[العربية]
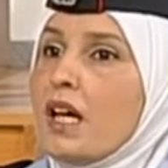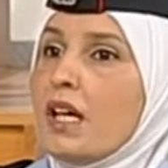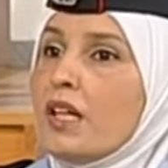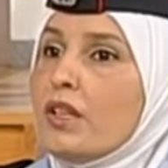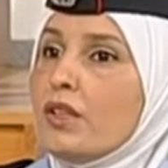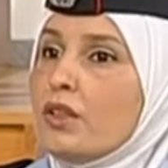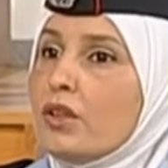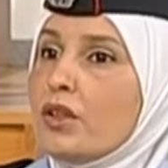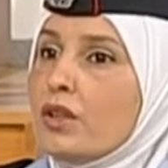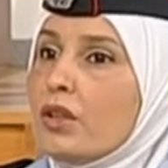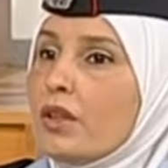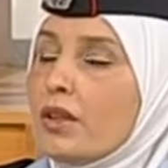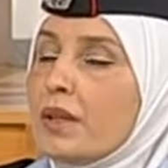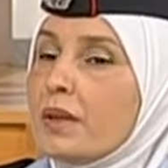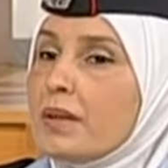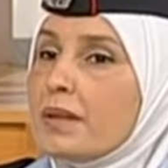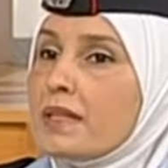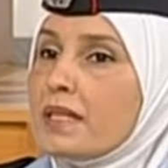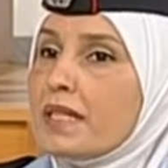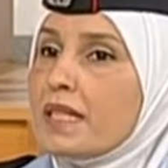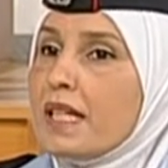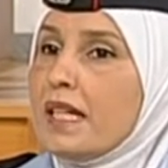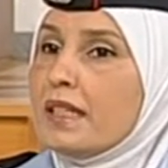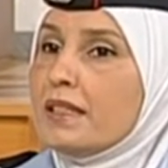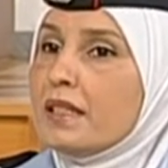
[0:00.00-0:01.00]
أنه
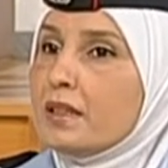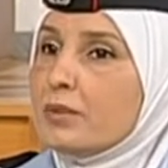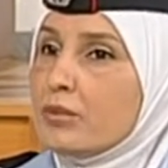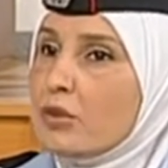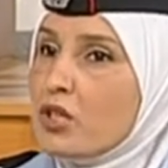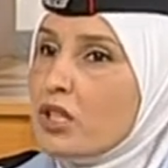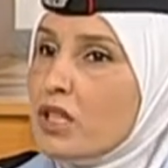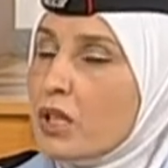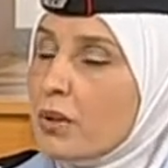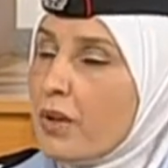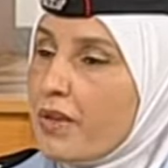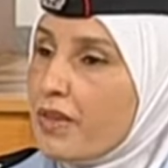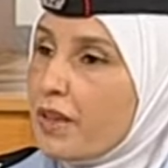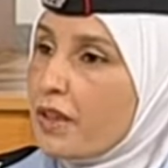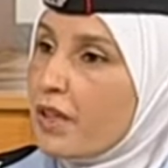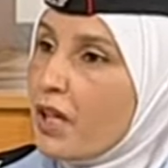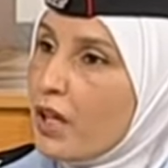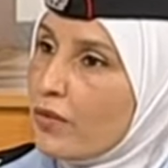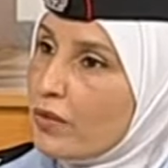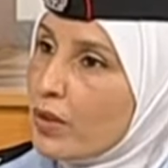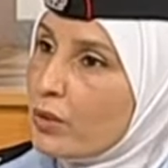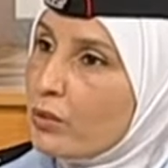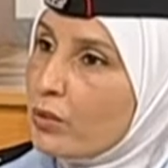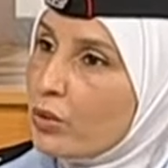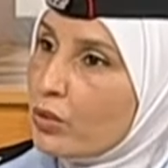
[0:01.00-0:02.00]
زادت مستوى
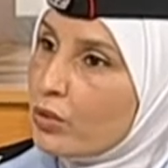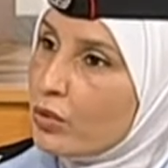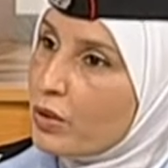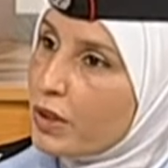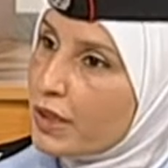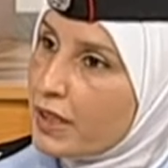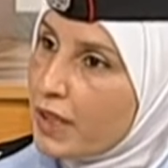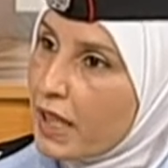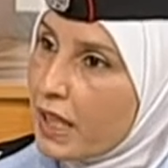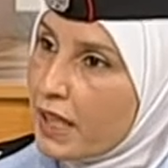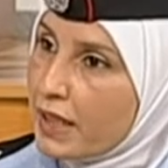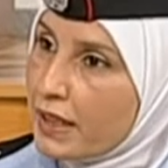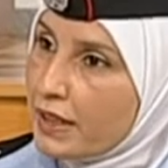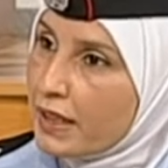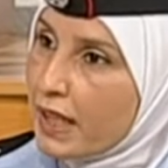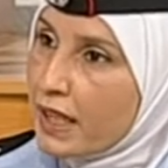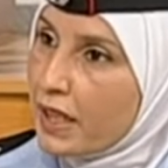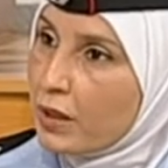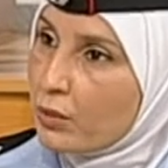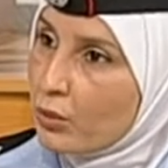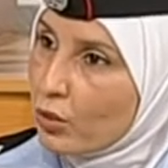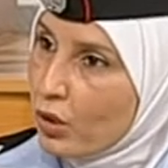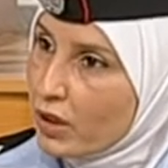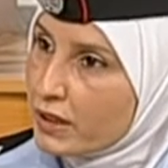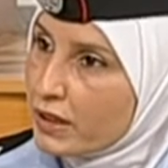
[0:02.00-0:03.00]
الثقافة المرورية لدى
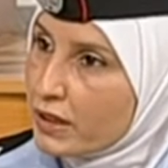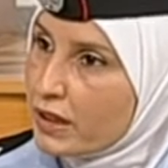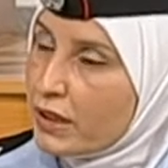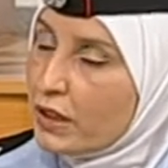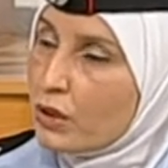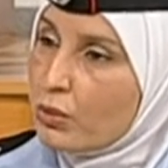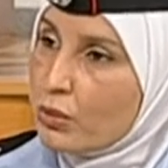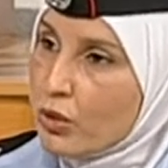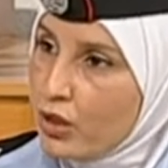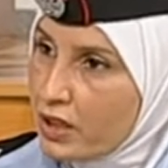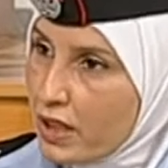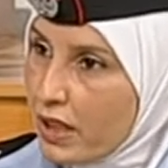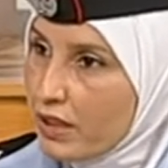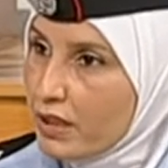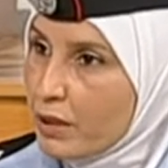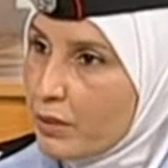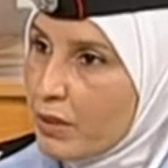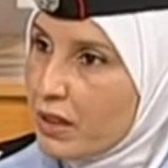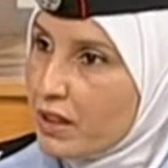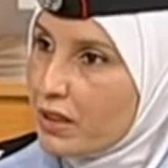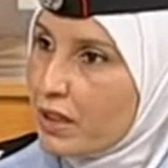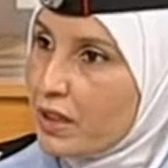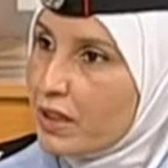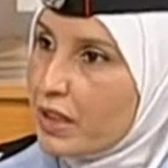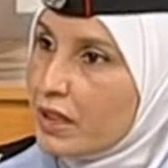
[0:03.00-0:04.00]
المواطنين ومستخدمي
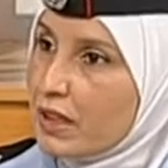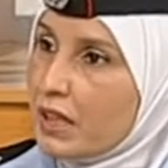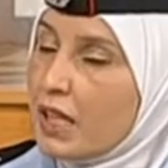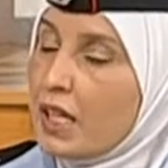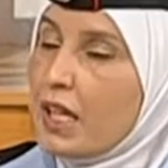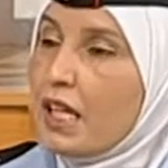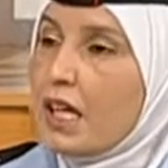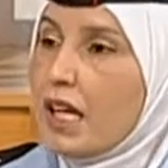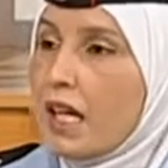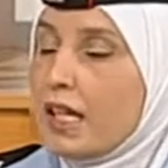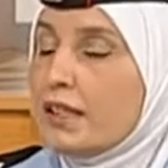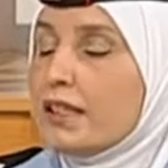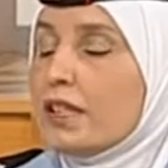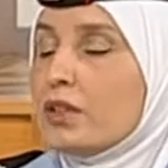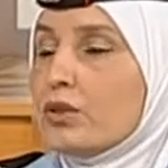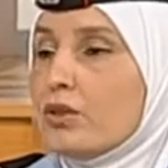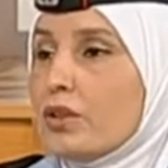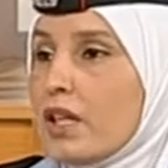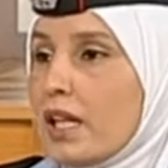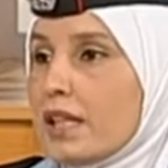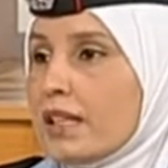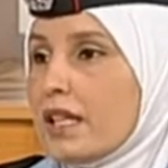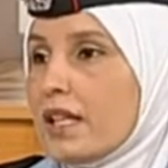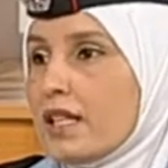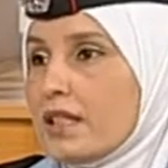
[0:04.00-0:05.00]
الطريق هذا
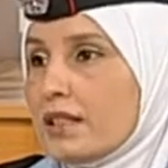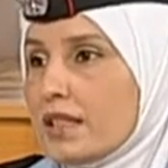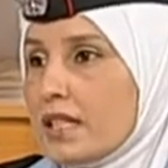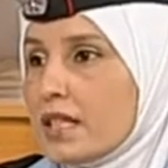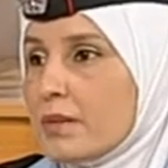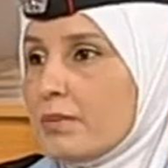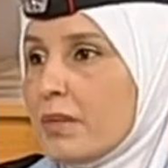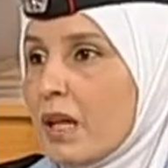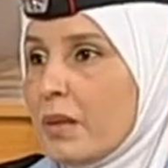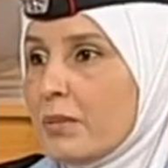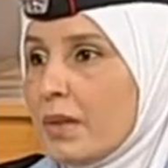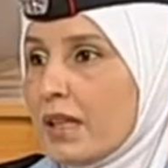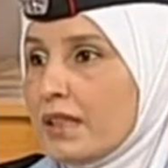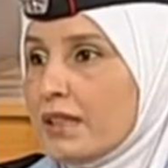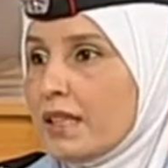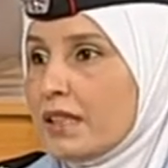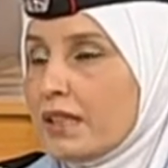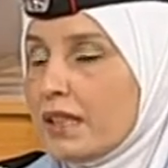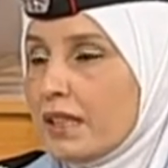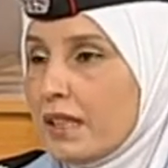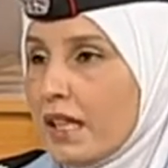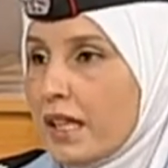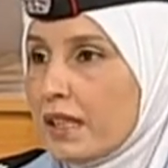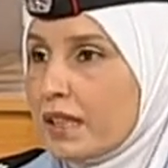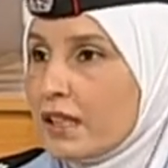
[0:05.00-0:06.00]
كلها كانت أسباب أدت
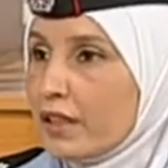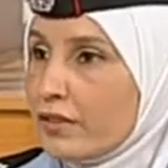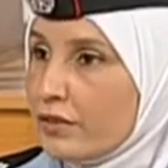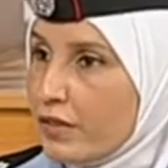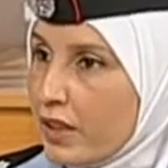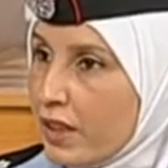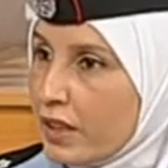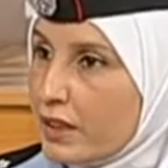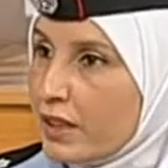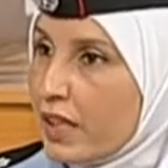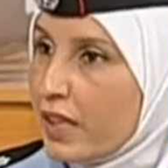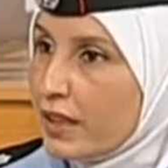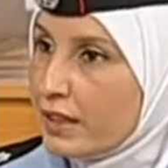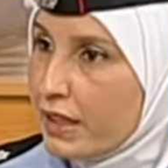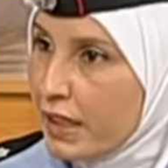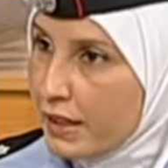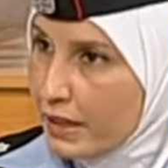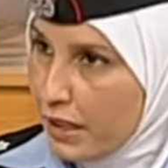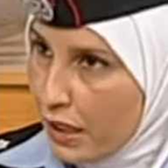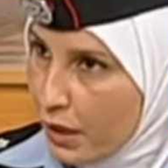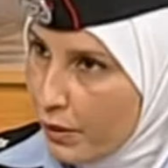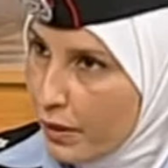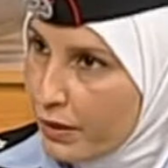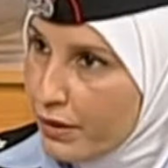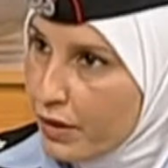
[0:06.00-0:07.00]
إلى انخفاض أعداد
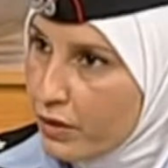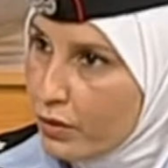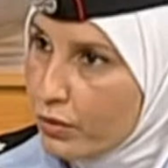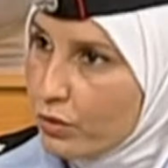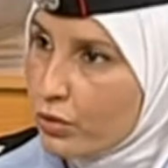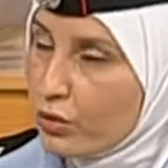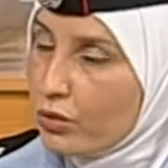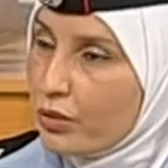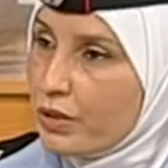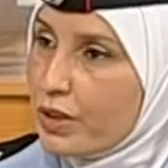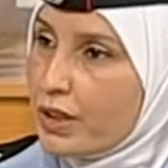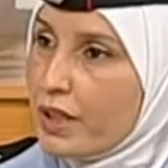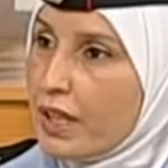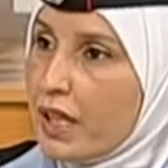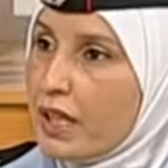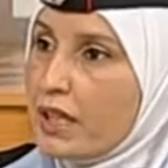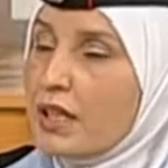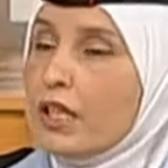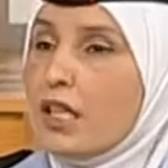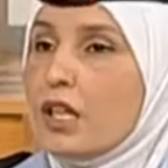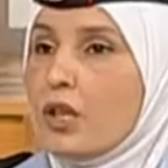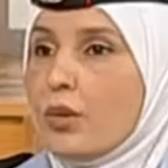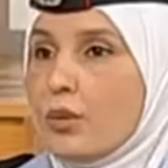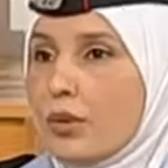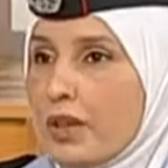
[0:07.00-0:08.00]
الحوادث المرورية
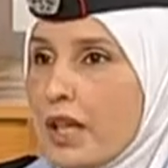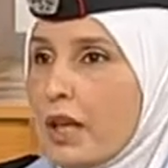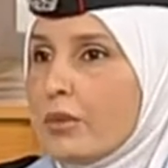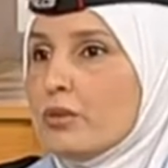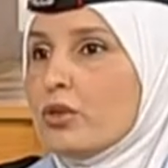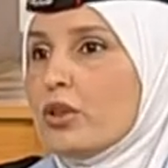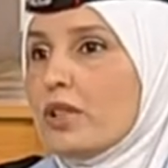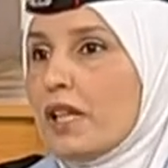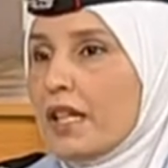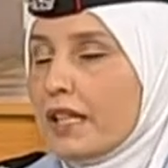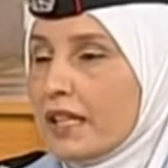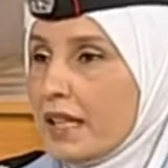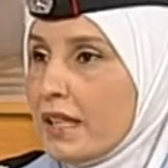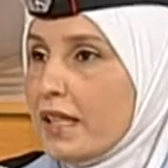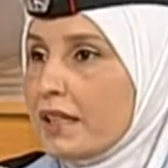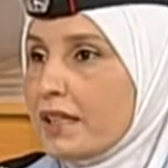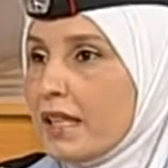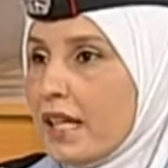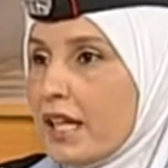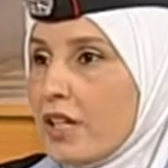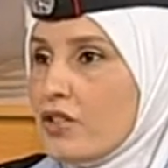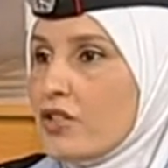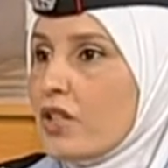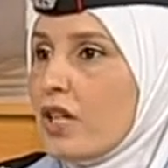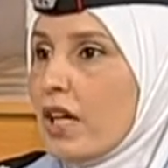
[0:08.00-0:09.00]
والحمد لله كان
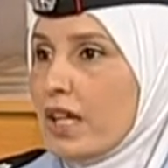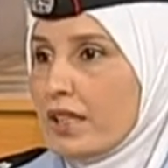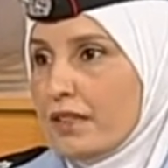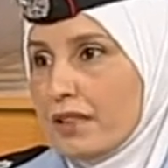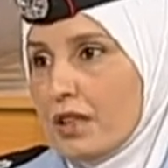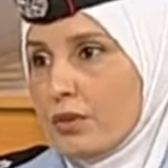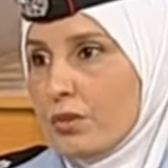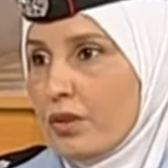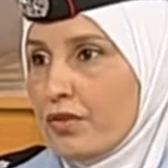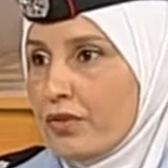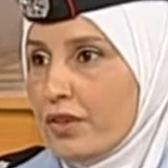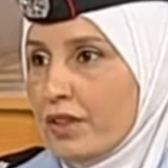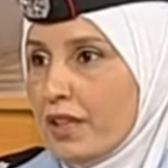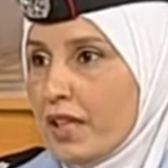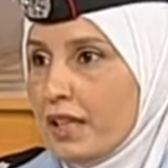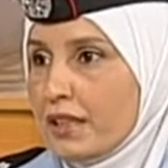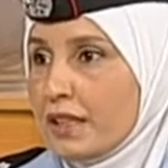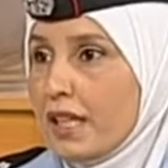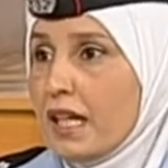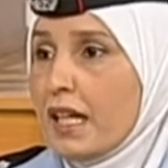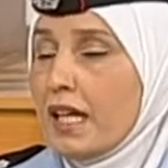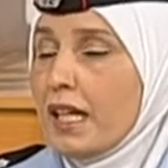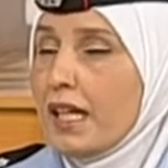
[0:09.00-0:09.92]
نتائجها أيضا وفيات